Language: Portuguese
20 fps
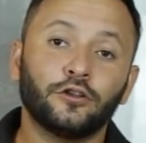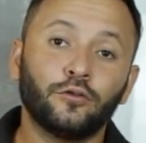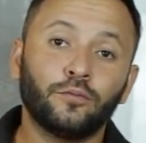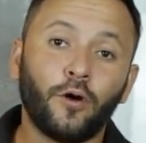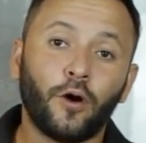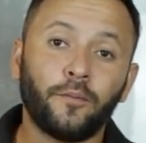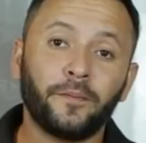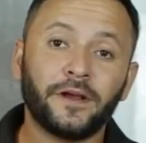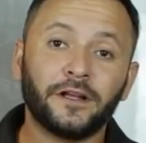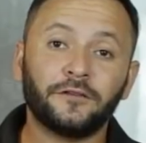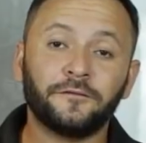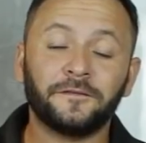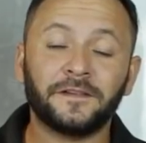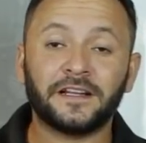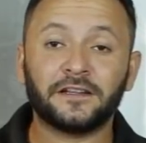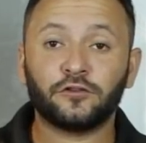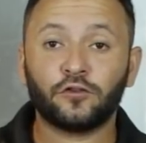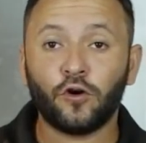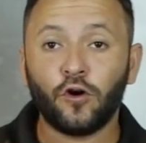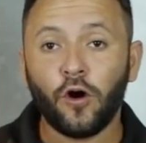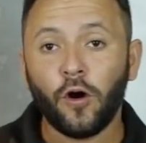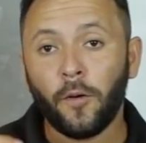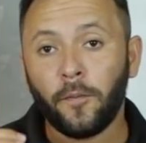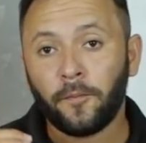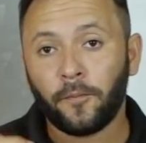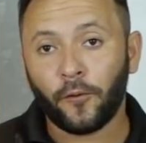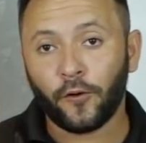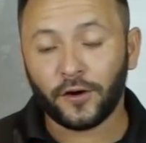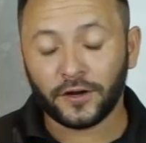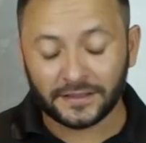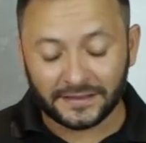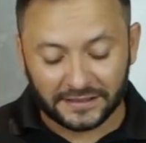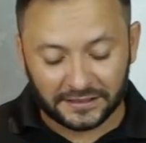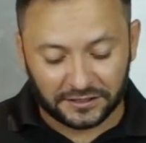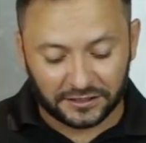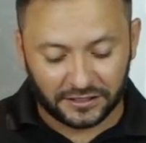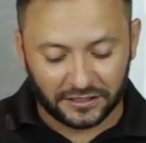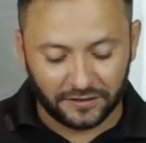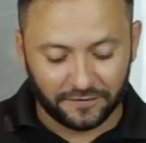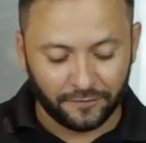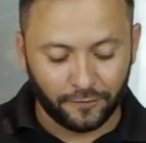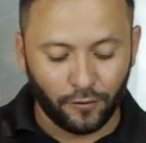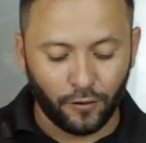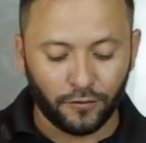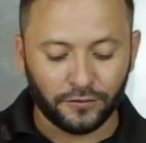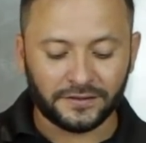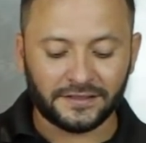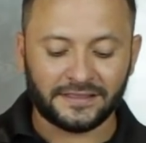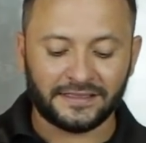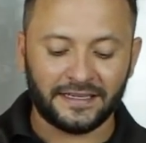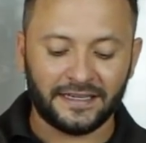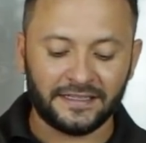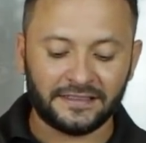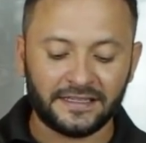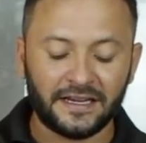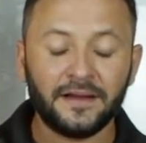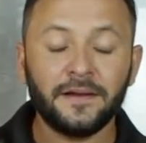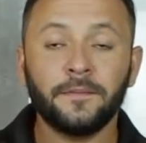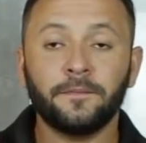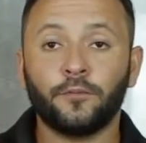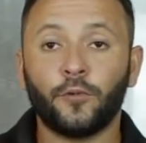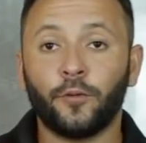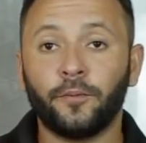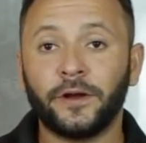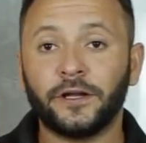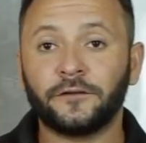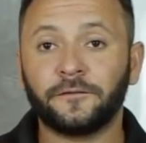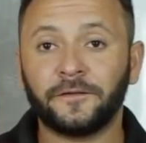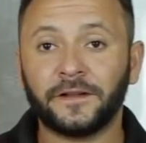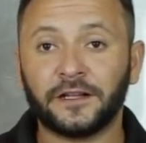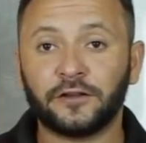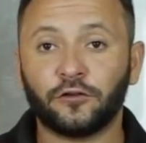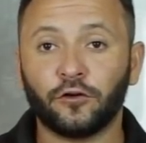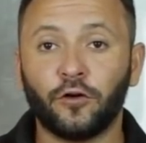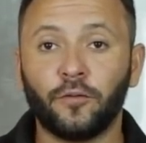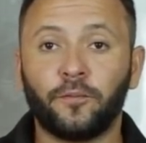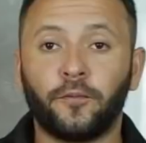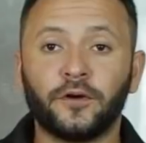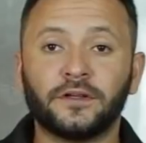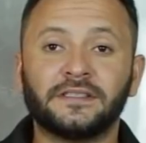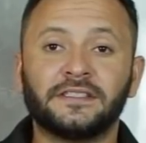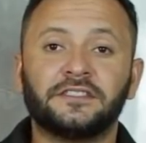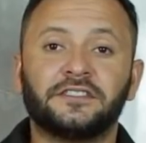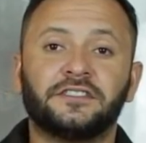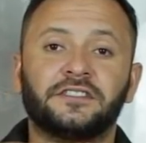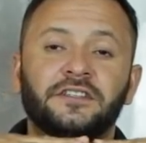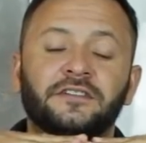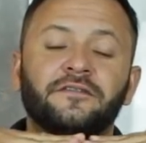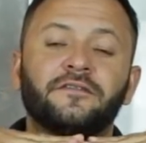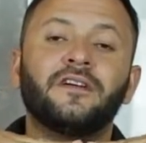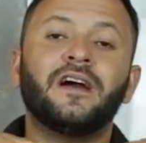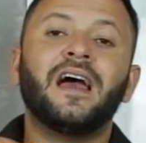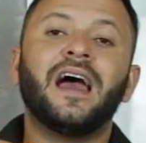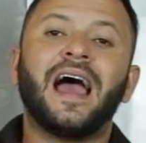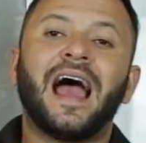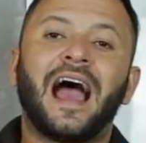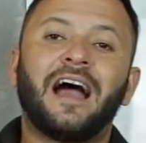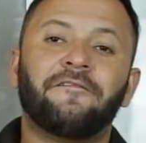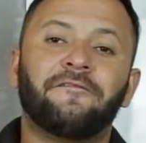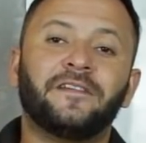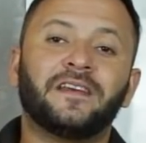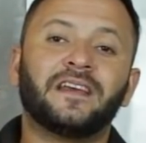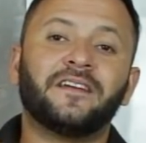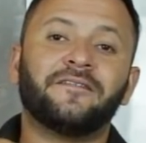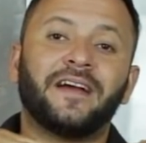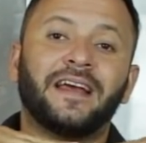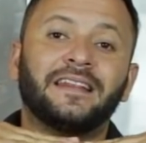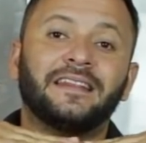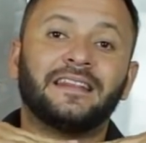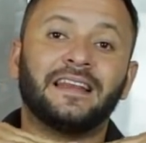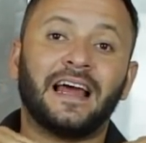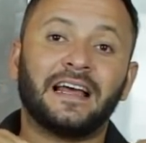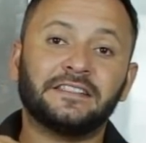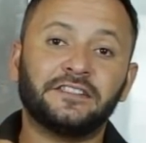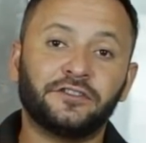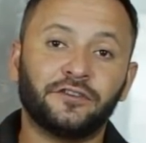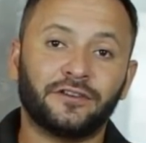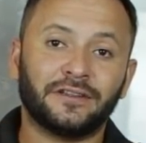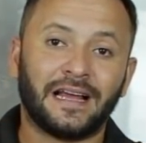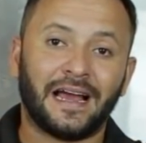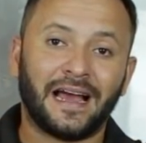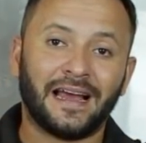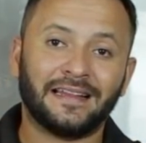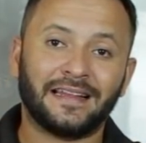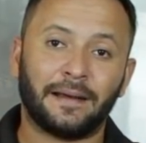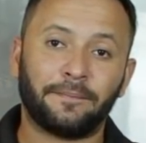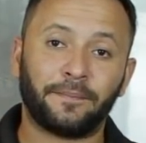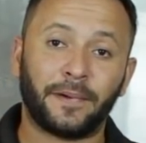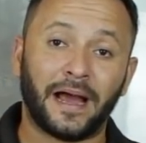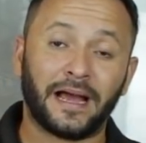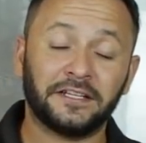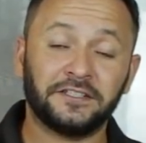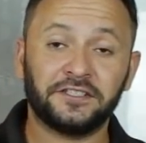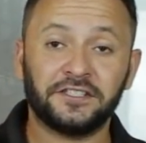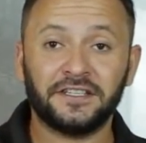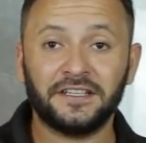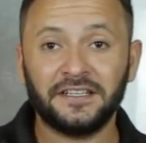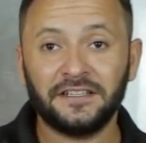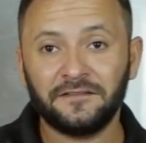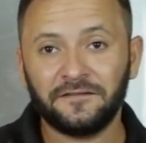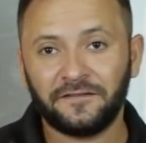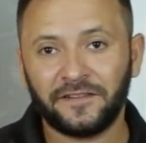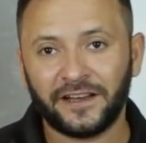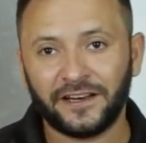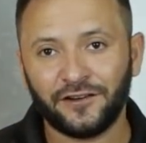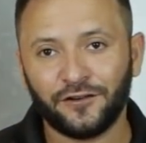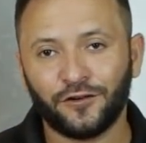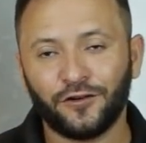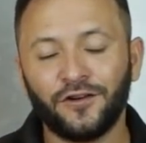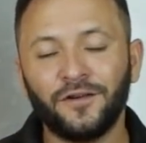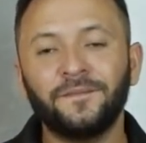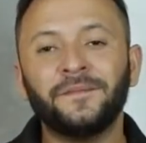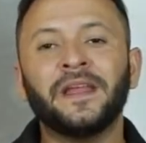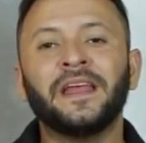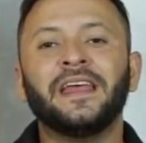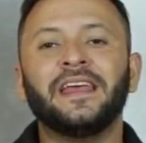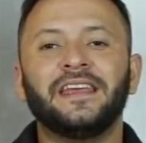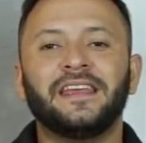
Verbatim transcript: do momento fletor positivo, ou seja, momento fletor positivo, a viga vai tracionar na parte inferior,